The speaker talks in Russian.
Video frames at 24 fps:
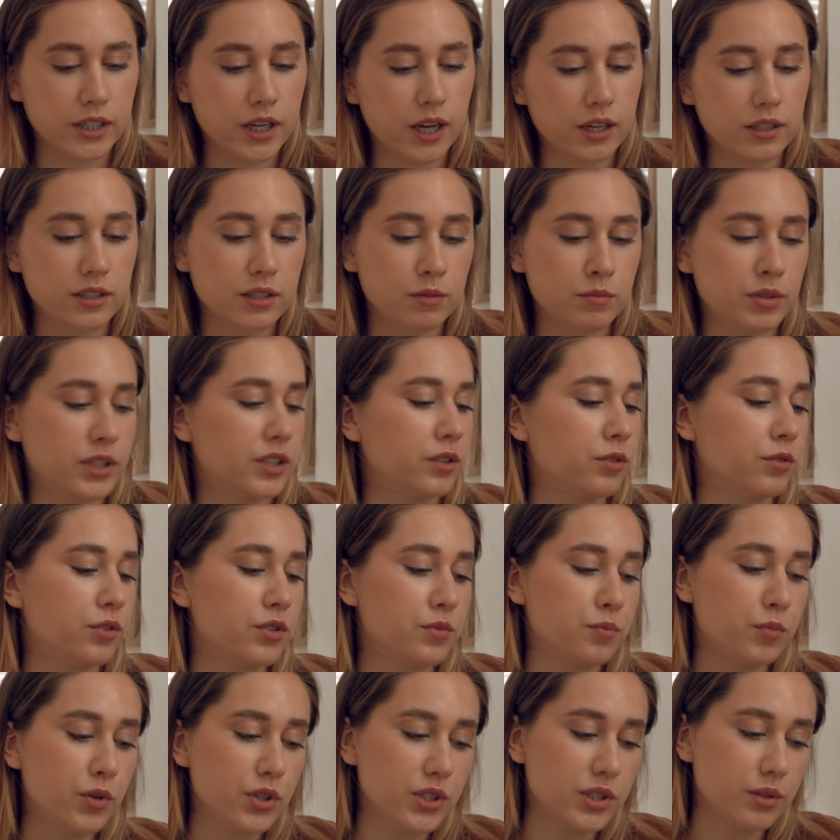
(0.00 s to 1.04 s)
Как тебе
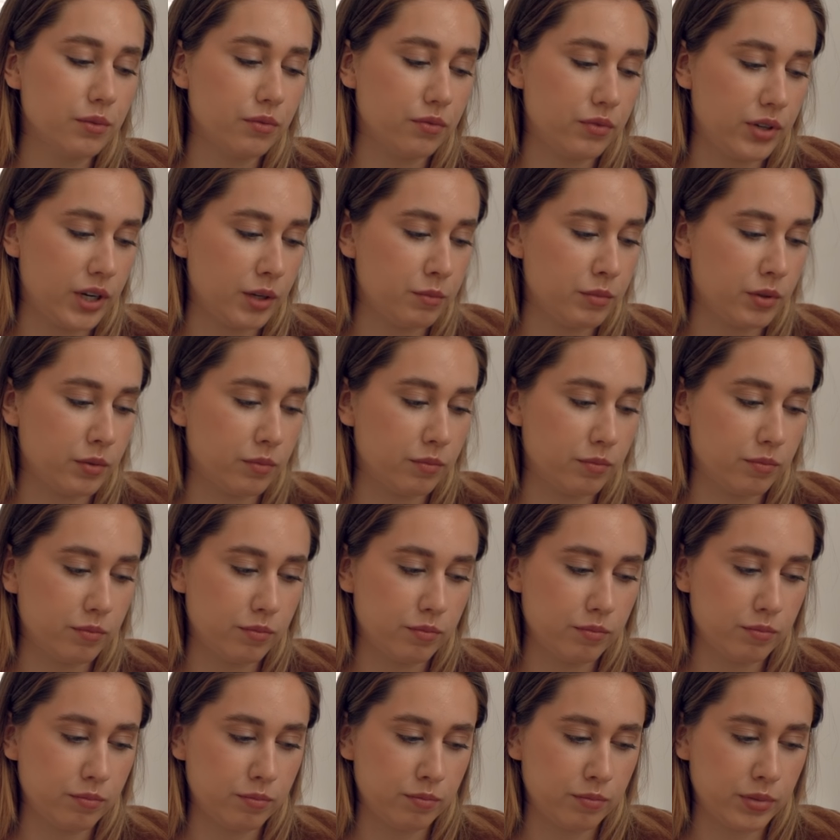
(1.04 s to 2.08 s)
такой способ время
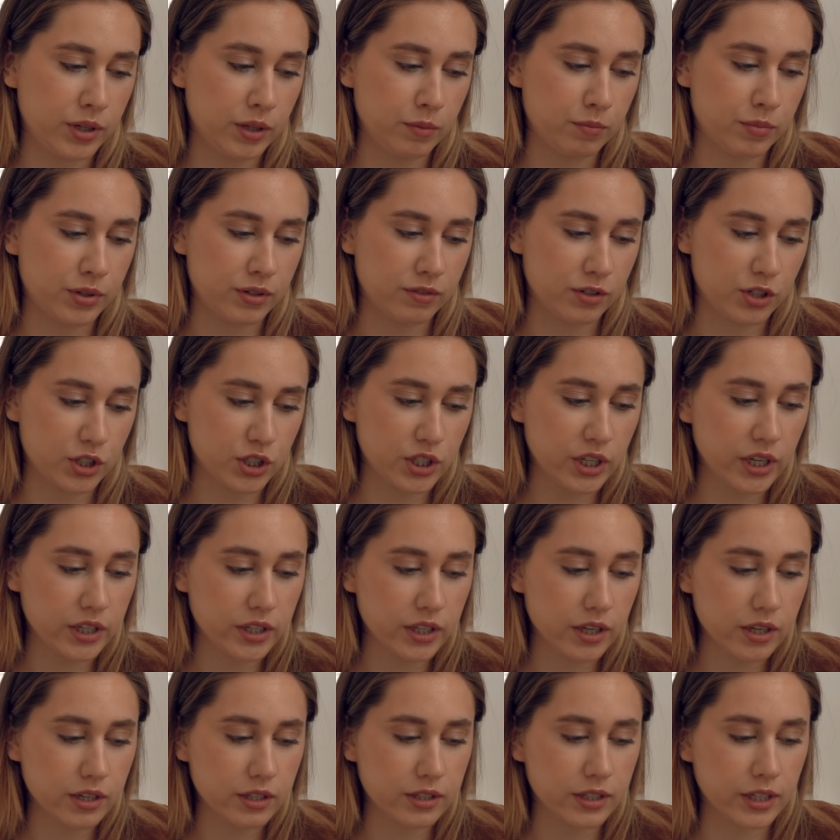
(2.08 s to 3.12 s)

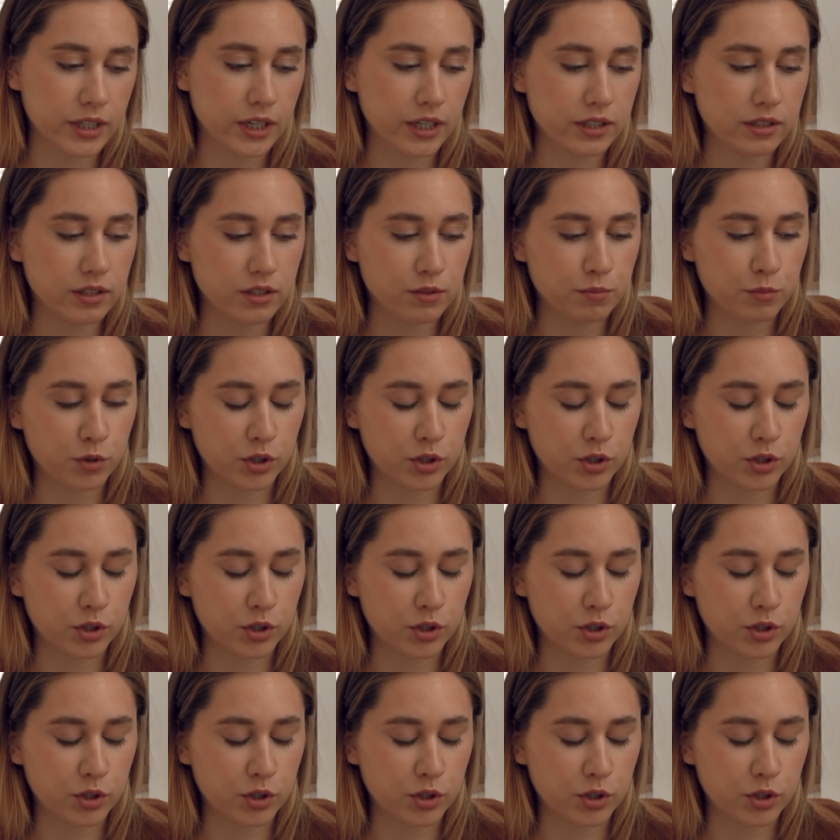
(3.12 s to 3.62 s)
препровождение и занятия